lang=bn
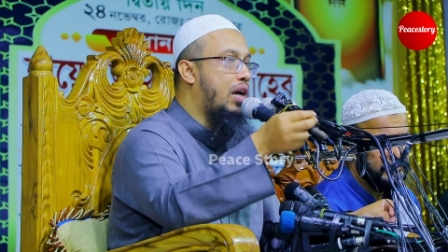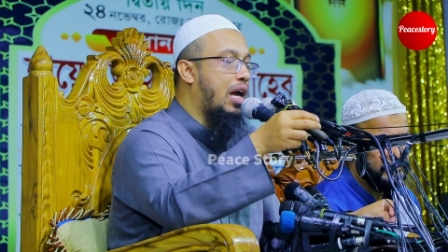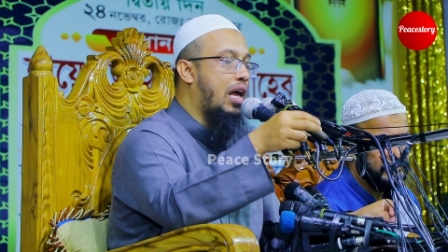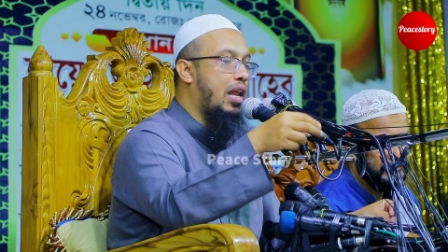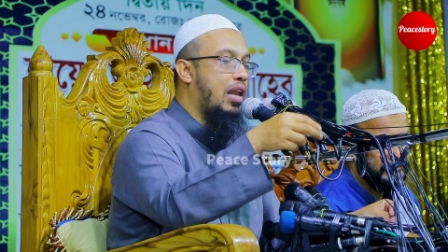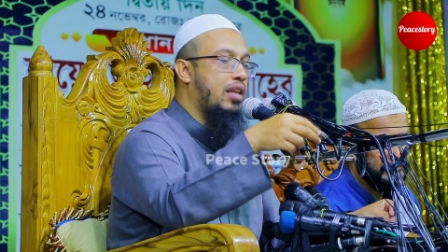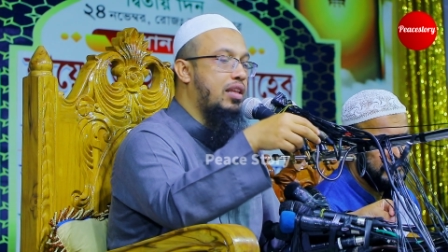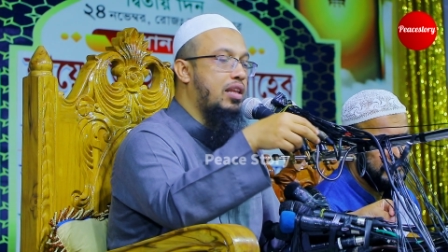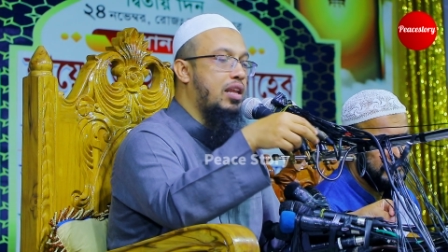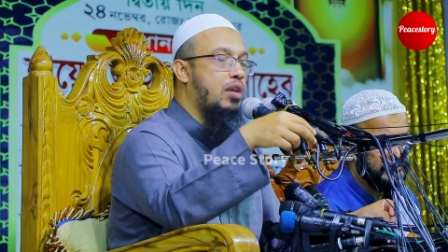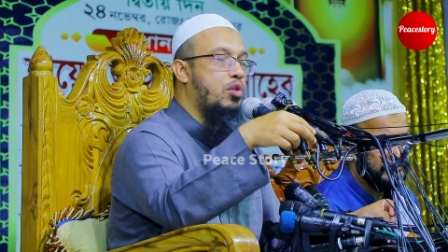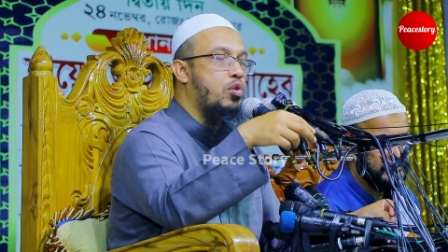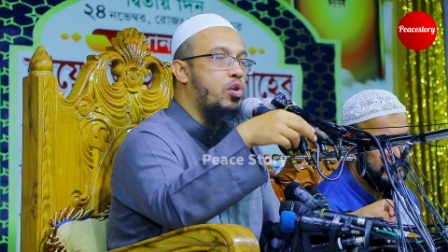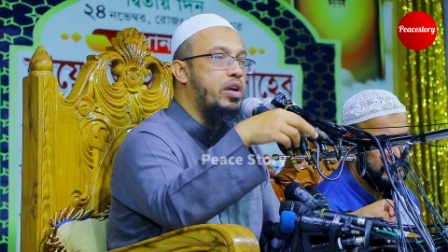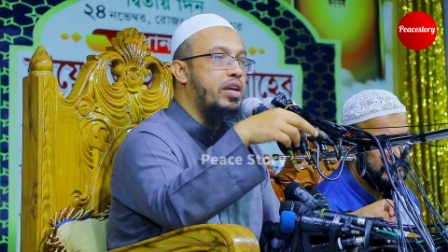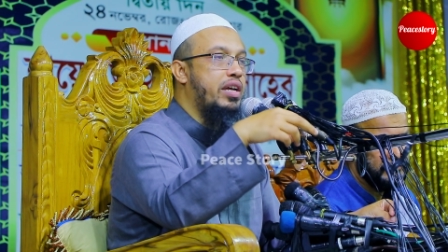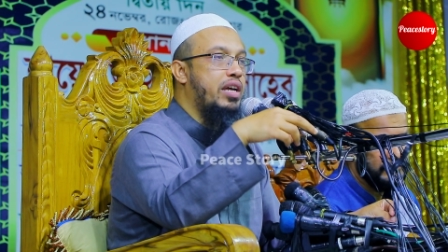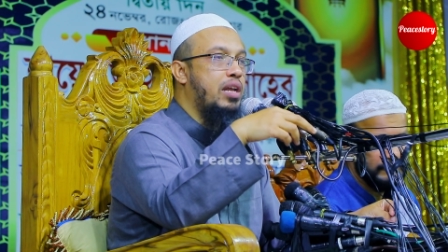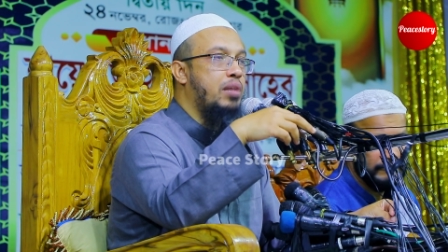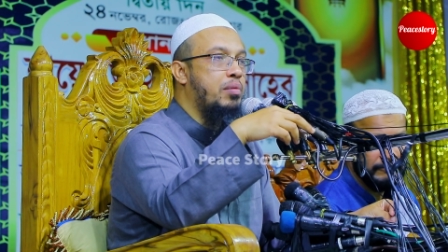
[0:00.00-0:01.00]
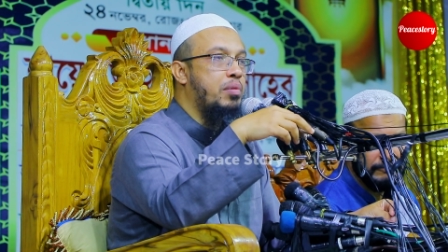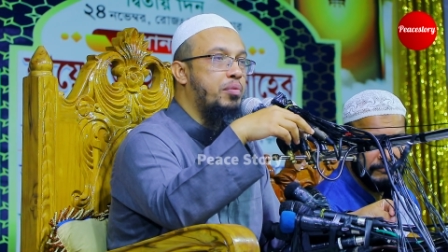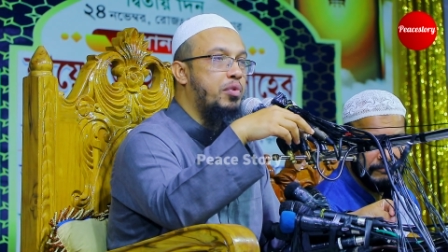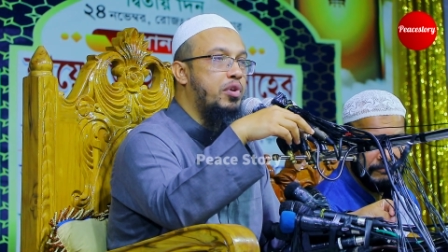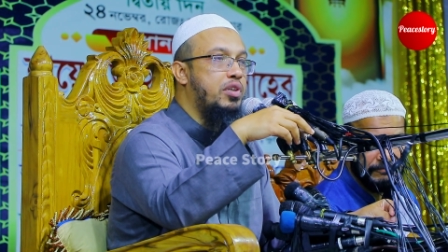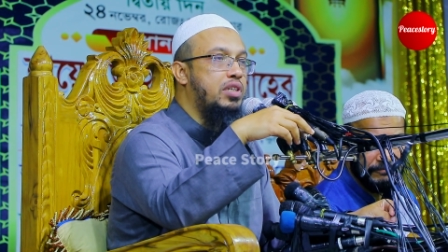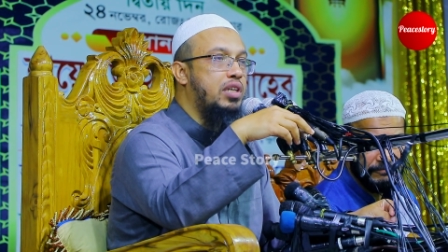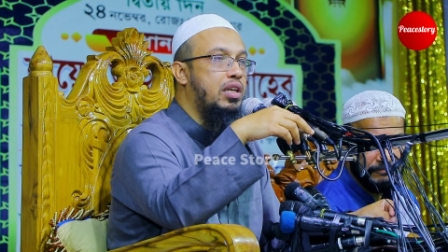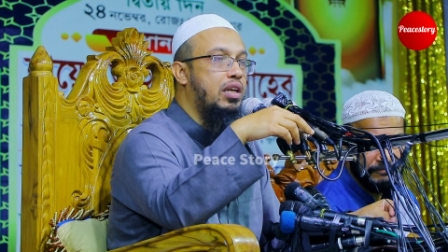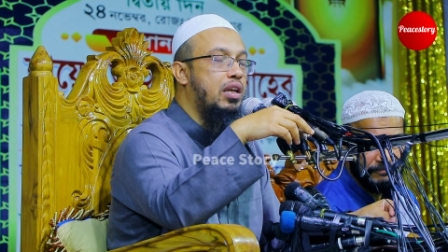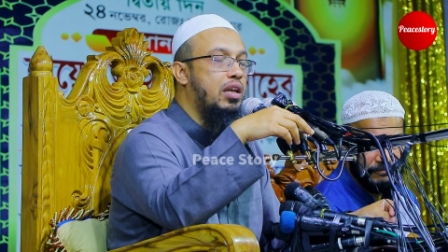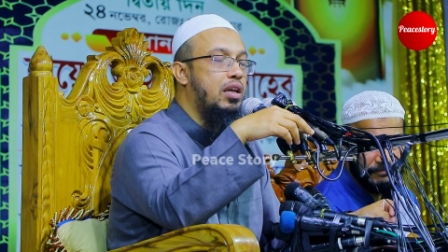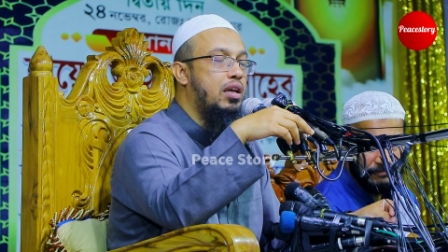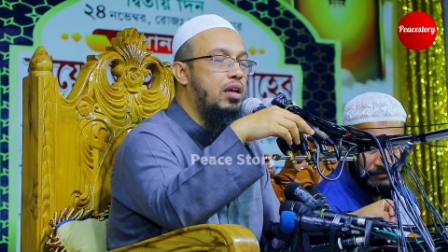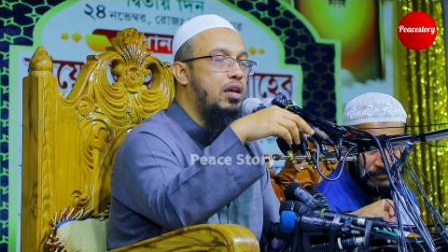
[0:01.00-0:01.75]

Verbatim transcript: আল্লাহ তালা কোরআন করিমে বলেছেন